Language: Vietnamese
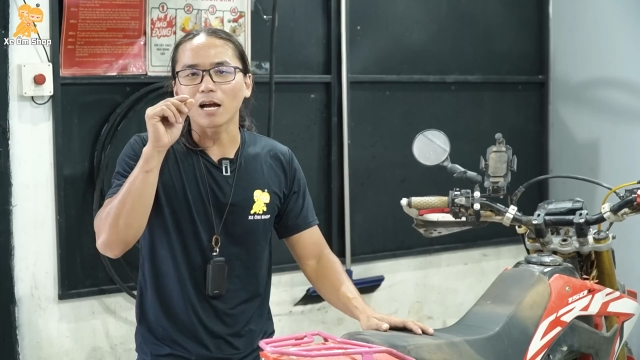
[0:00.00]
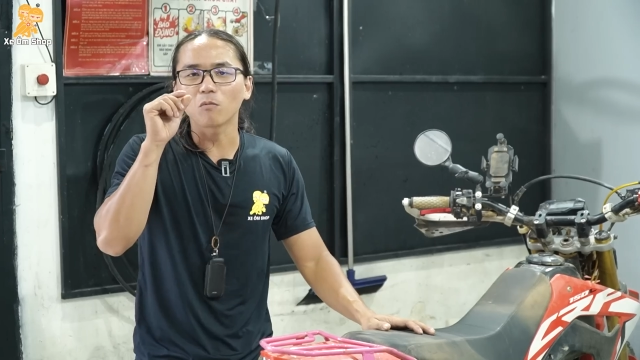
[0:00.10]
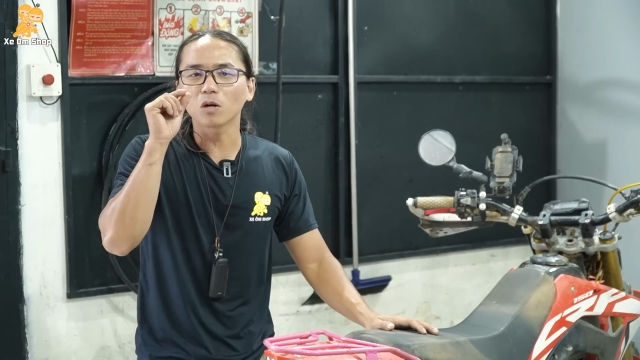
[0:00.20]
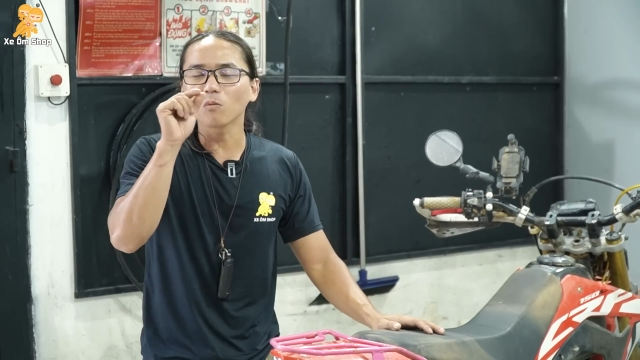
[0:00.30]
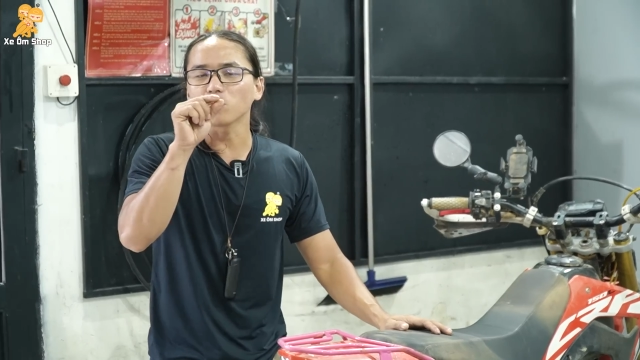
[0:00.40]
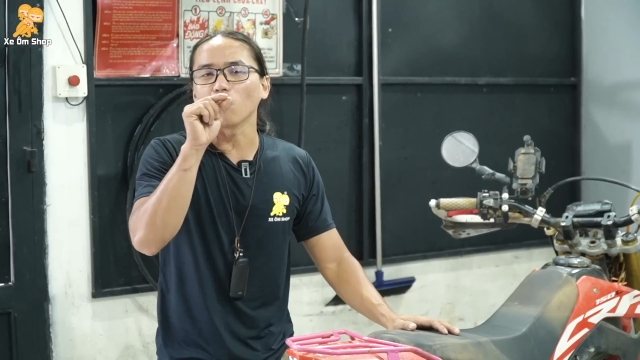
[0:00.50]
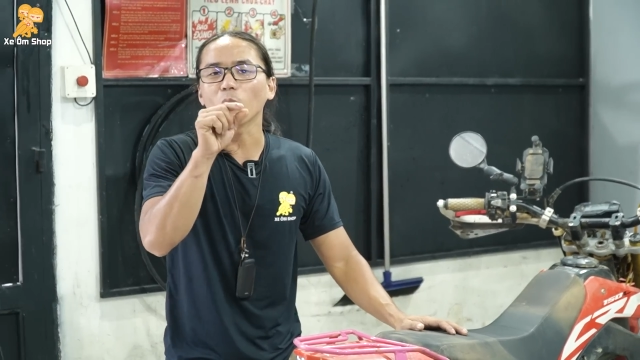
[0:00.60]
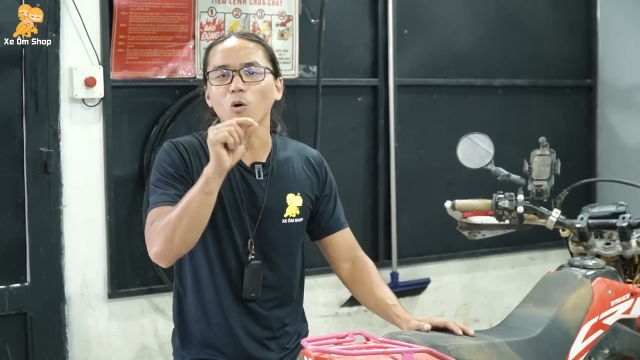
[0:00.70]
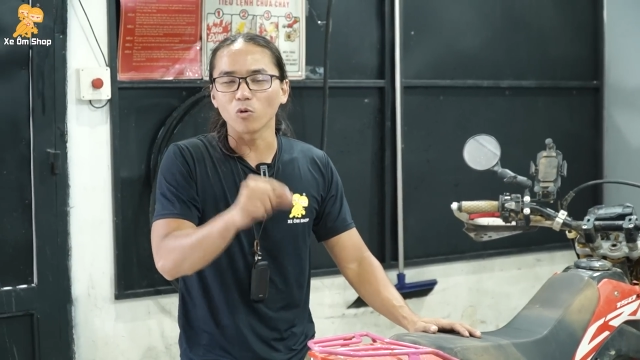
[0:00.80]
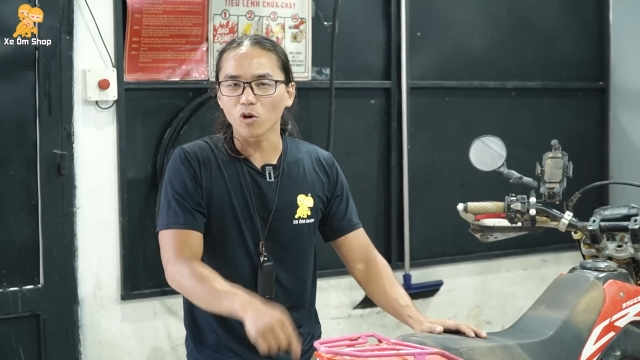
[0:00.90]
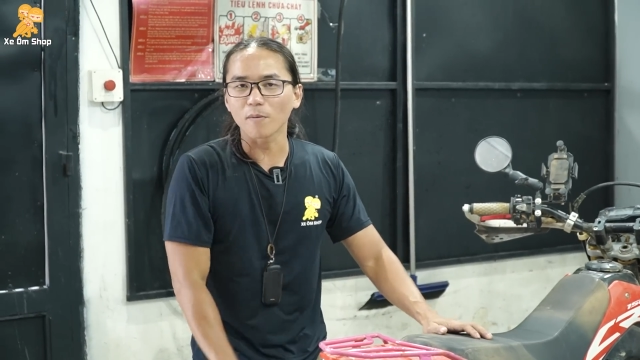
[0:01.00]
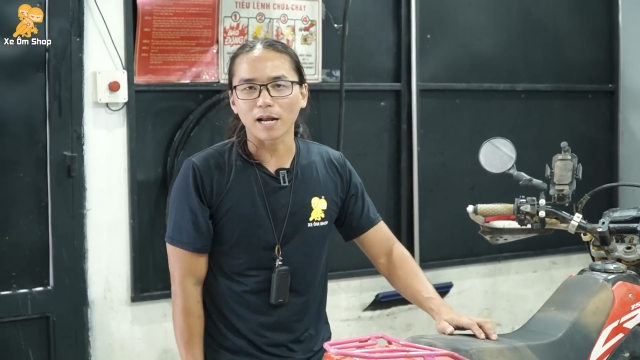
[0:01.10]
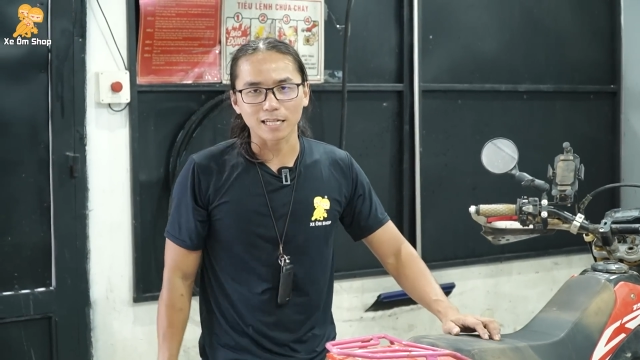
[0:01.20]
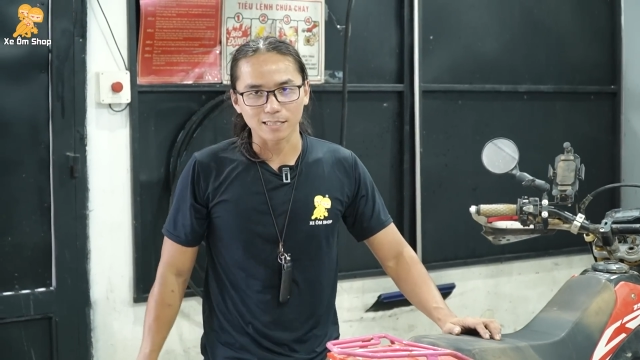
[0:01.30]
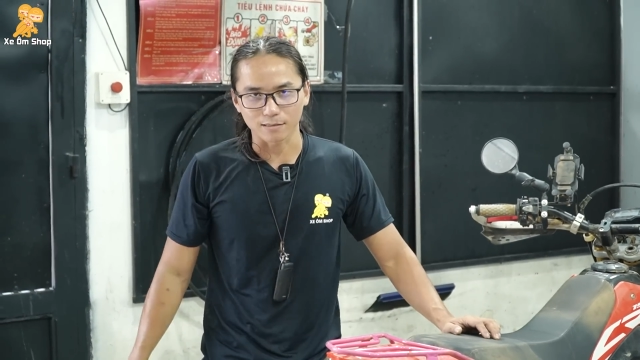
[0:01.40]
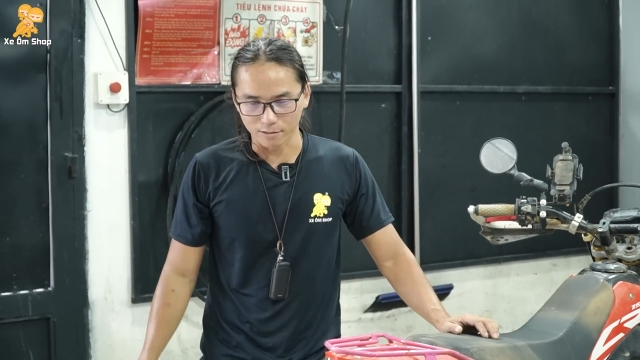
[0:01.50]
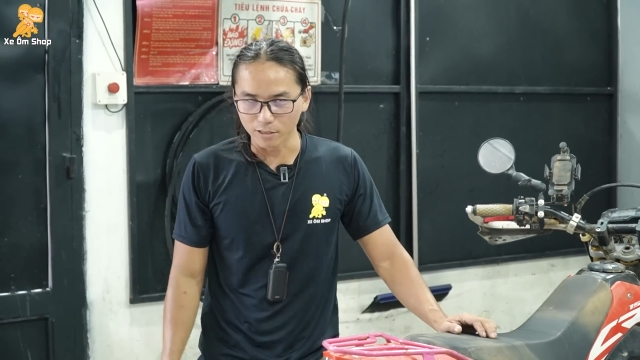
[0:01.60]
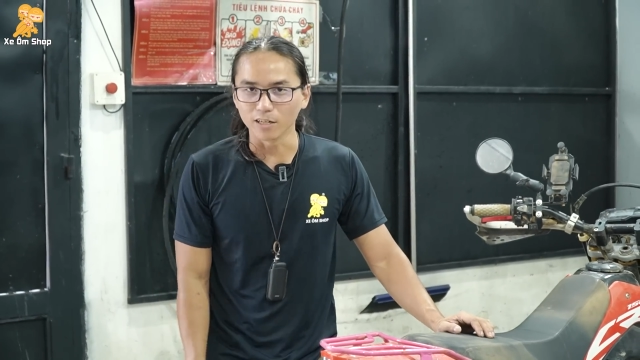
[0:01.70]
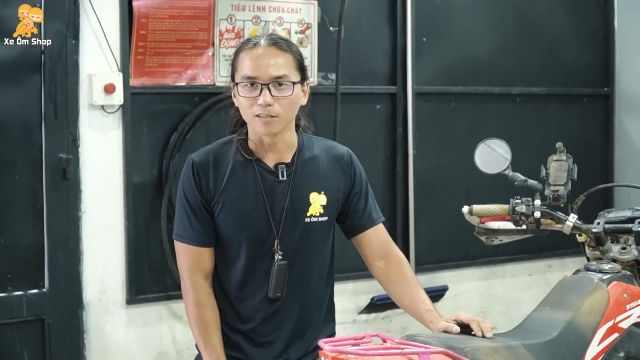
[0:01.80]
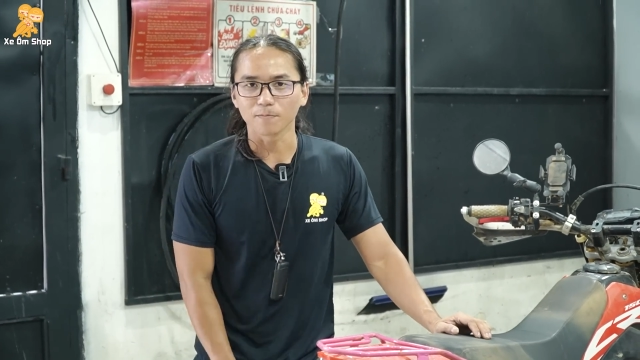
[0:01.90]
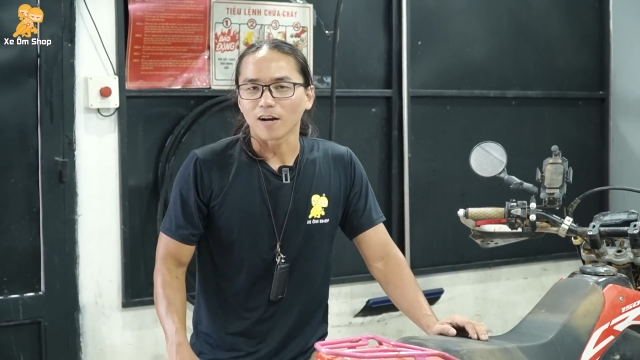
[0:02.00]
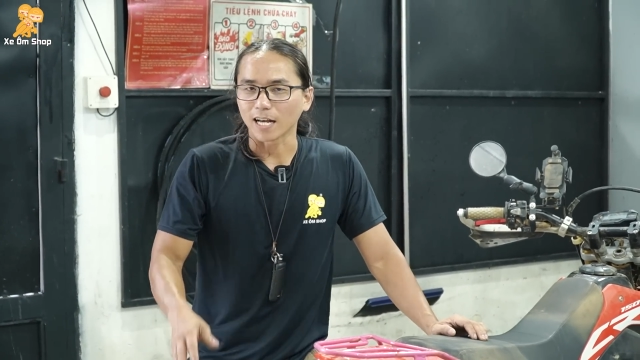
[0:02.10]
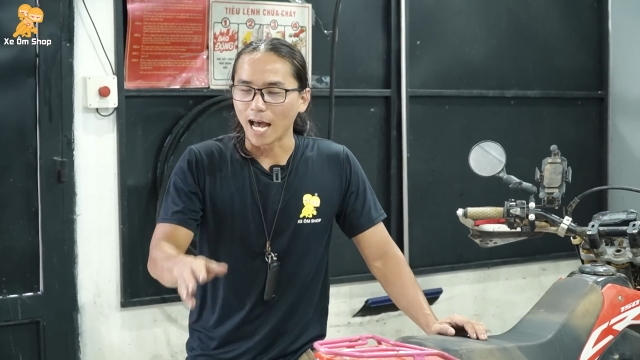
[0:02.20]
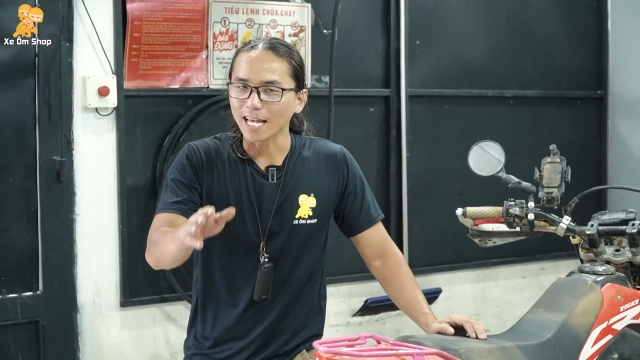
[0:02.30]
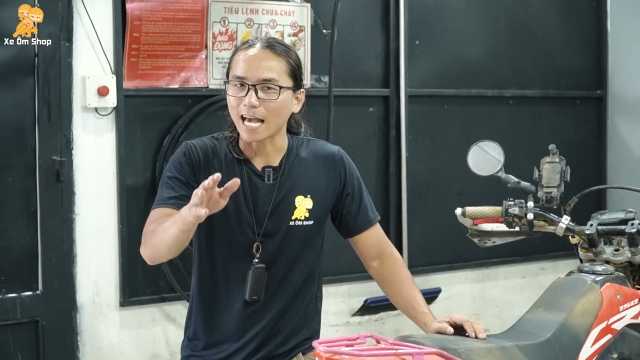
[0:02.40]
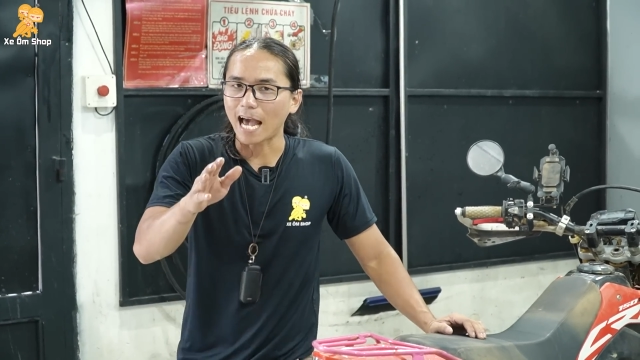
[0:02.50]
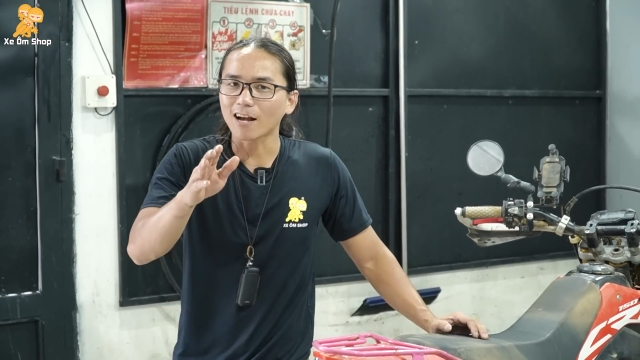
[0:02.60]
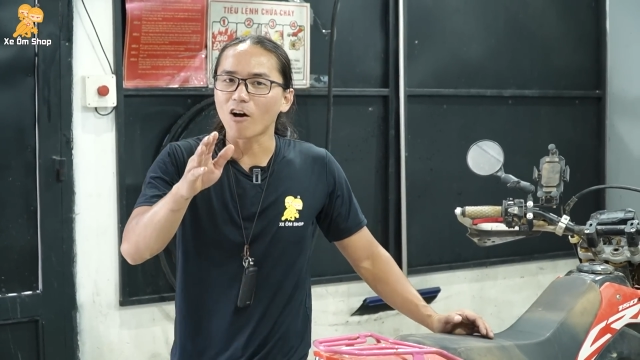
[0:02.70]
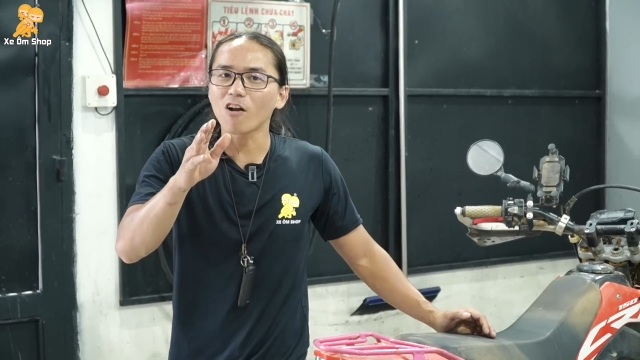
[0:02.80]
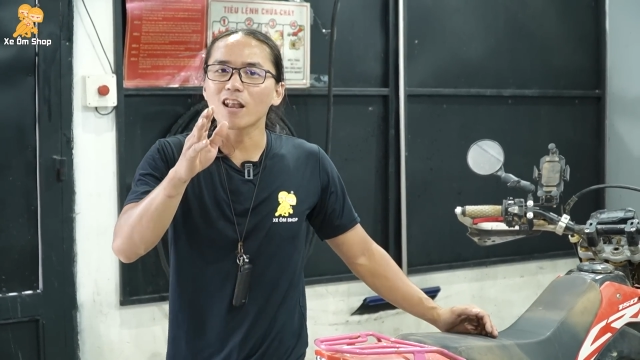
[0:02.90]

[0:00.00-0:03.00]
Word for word: không có đút dụng cụ vô các bạn rửa được. Và kể cả có